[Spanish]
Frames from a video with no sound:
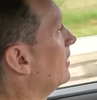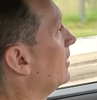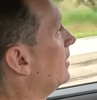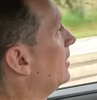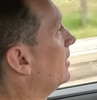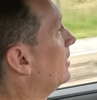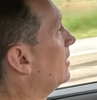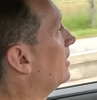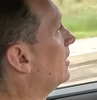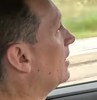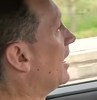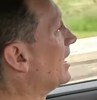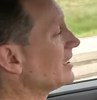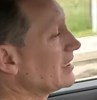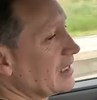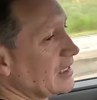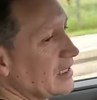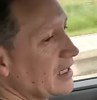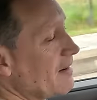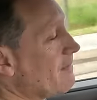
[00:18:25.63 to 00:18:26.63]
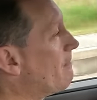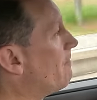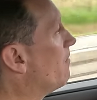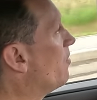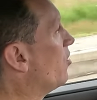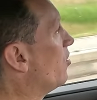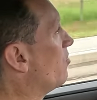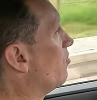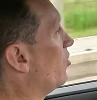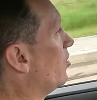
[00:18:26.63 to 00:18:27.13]
eh, acelera
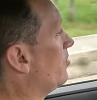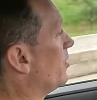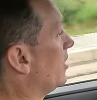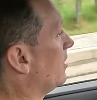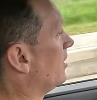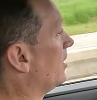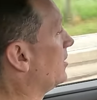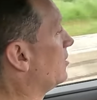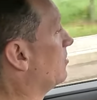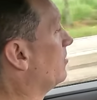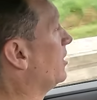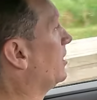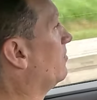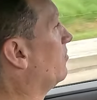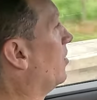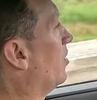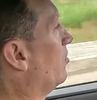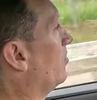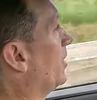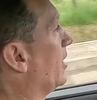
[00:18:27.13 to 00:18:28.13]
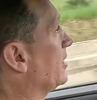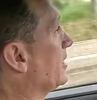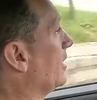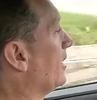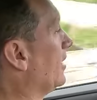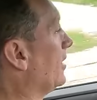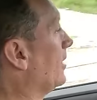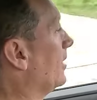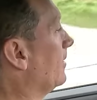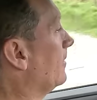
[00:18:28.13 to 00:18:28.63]
muy muy bien, de hecho miren voy a volver a
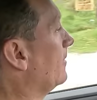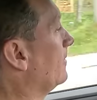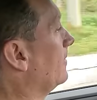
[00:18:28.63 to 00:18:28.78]
acelerar,